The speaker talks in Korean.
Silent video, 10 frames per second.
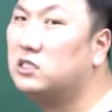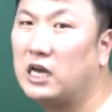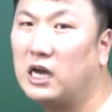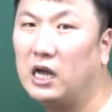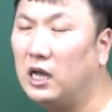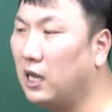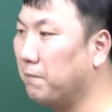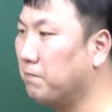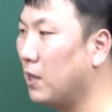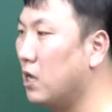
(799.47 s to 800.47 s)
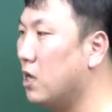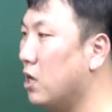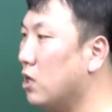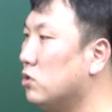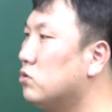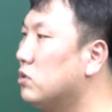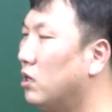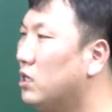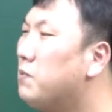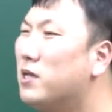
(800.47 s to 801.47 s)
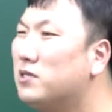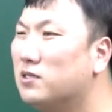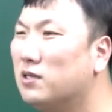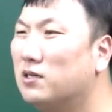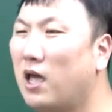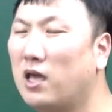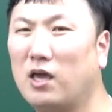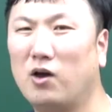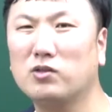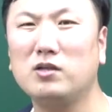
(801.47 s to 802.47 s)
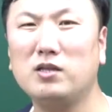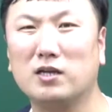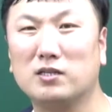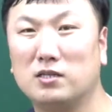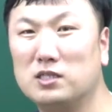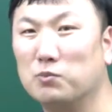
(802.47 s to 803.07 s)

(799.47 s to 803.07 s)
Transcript: 제가 EBS에게 어떤 얘기를 들을지